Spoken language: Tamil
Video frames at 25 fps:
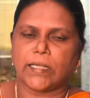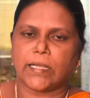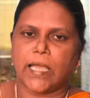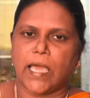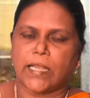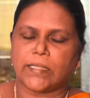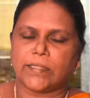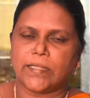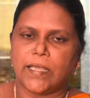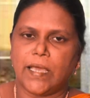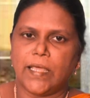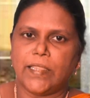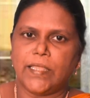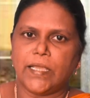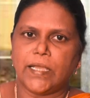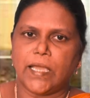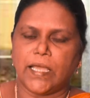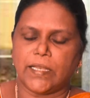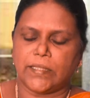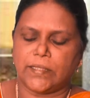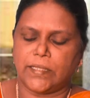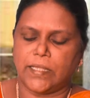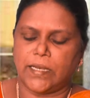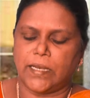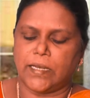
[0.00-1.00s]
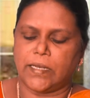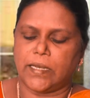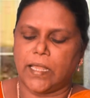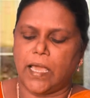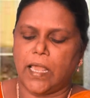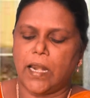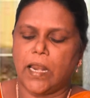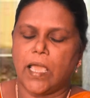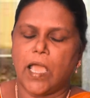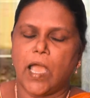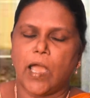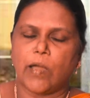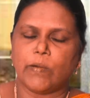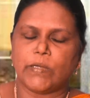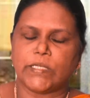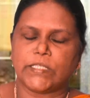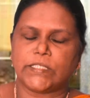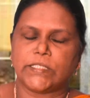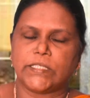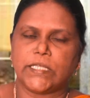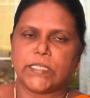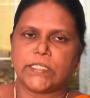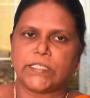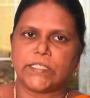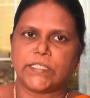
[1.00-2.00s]
கர்த்தாதி கர்த்தர் என்றால் அவர்
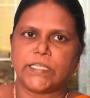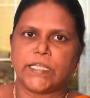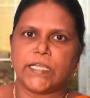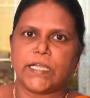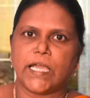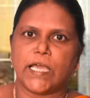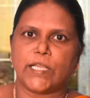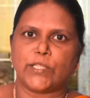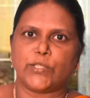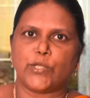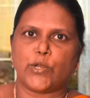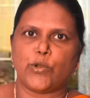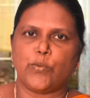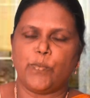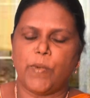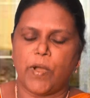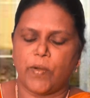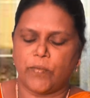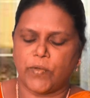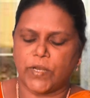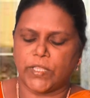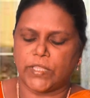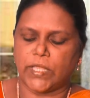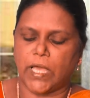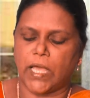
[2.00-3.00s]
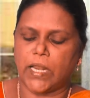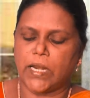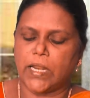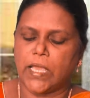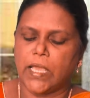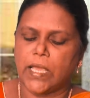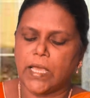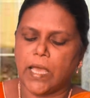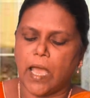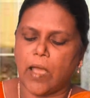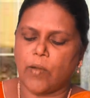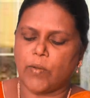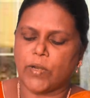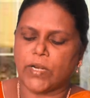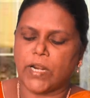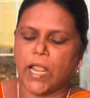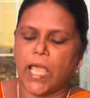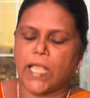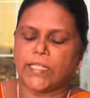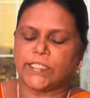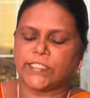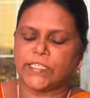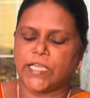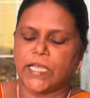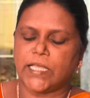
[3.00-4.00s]
கிறிஸ்தி கர்த்தரும் அவர்தான் அவர்
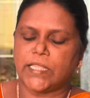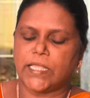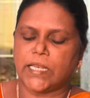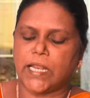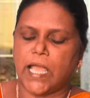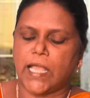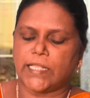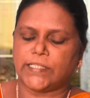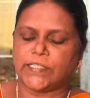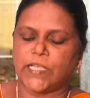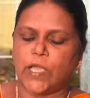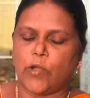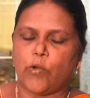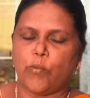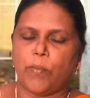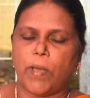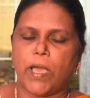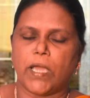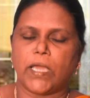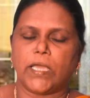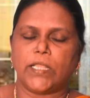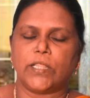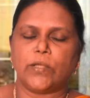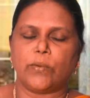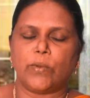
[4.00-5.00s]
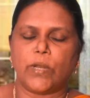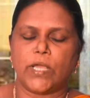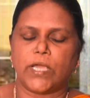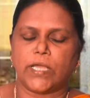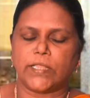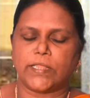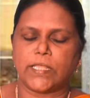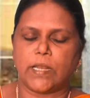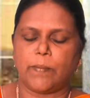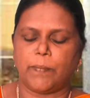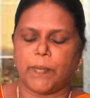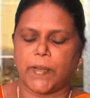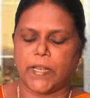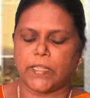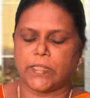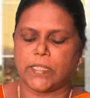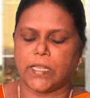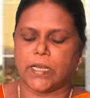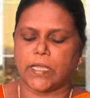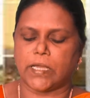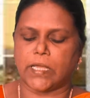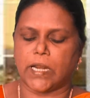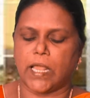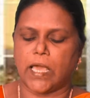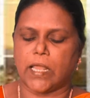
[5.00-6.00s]
ராஜாதி ராஜாவுமாக இந்த உலகத்தில்
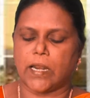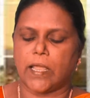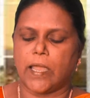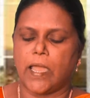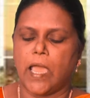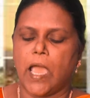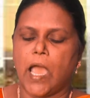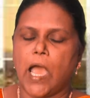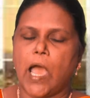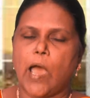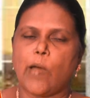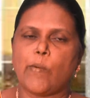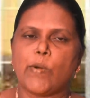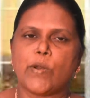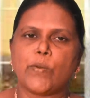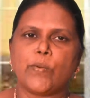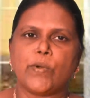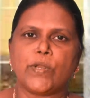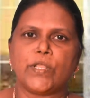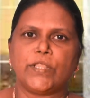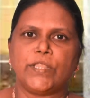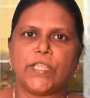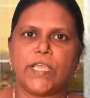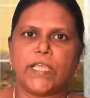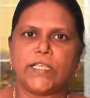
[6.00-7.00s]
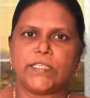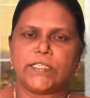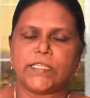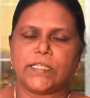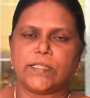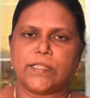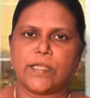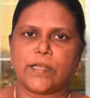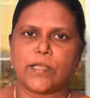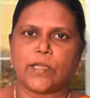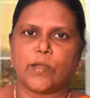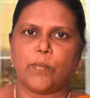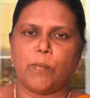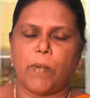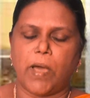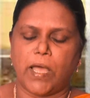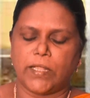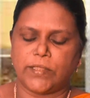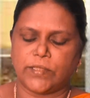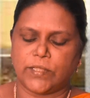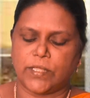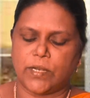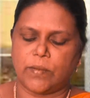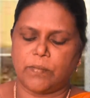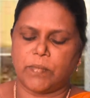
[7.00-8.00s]
பிறந்திருக்கிறார் அவர் ஒரு தேசத்திற்கு
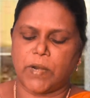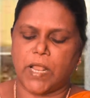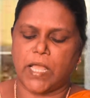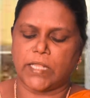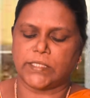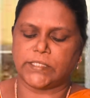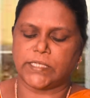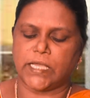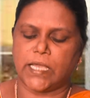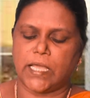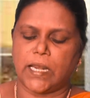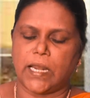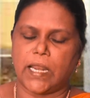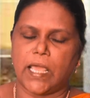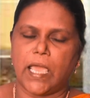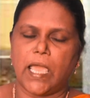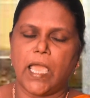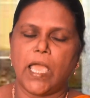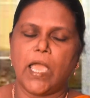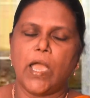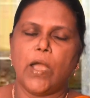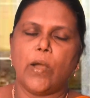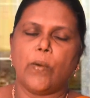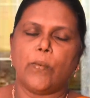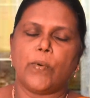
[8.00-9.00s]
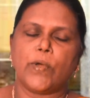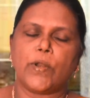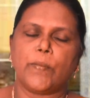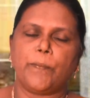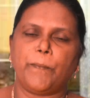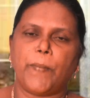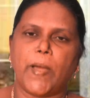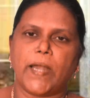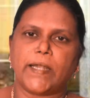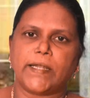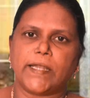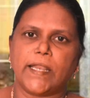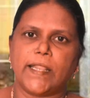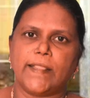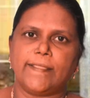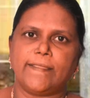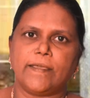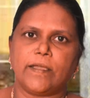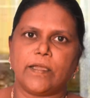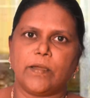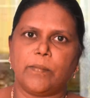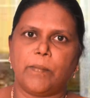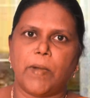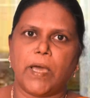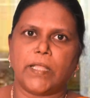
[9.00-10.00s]
மாத்திரம் ராஜா அல்ல ஒரு
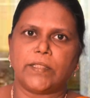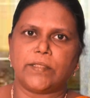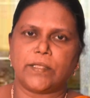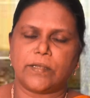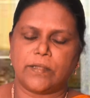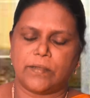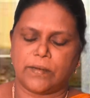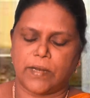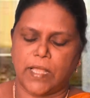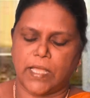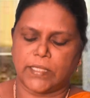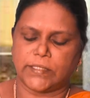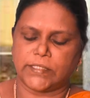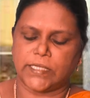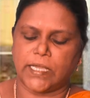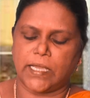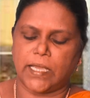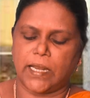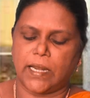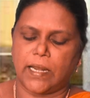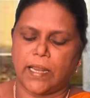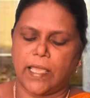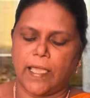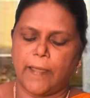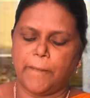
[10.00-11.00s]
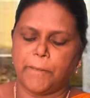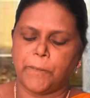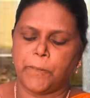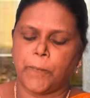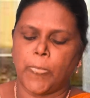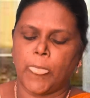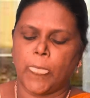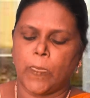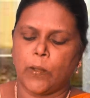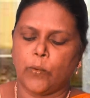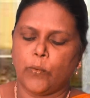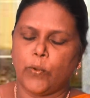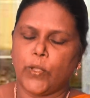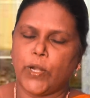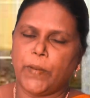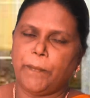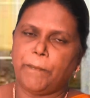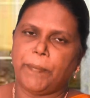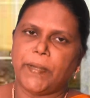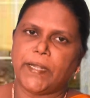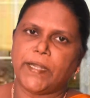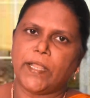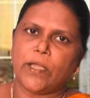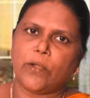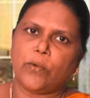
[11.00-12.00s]
பட்டணத்துக்கு மாத்திரம் ராஜா அல்ல
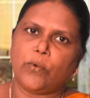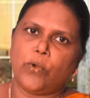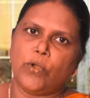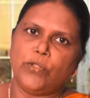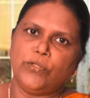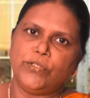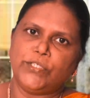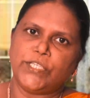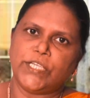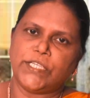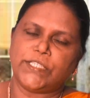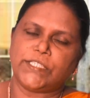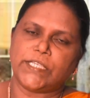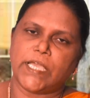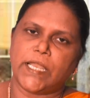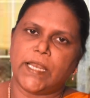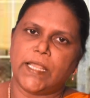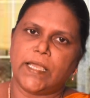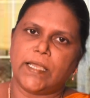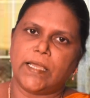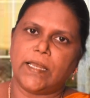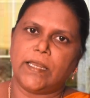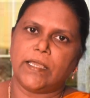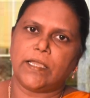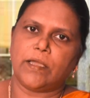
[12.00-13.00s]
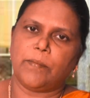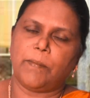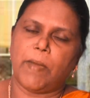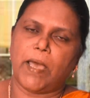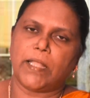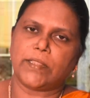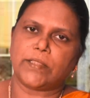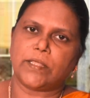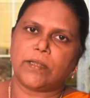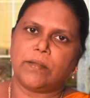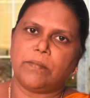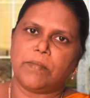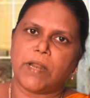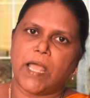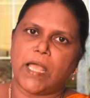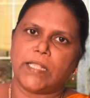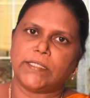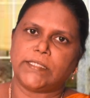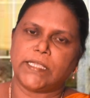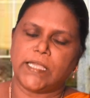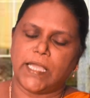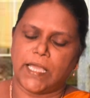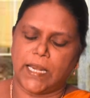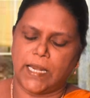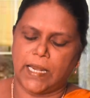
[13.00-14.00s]
குறிப்பிட்ட கொஞ்சம் ஜனங்களுக்கு மாத்திரம்
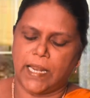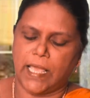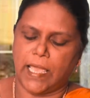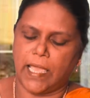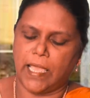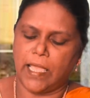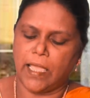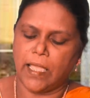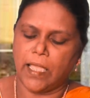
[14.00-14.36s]
ராஜா அல்ல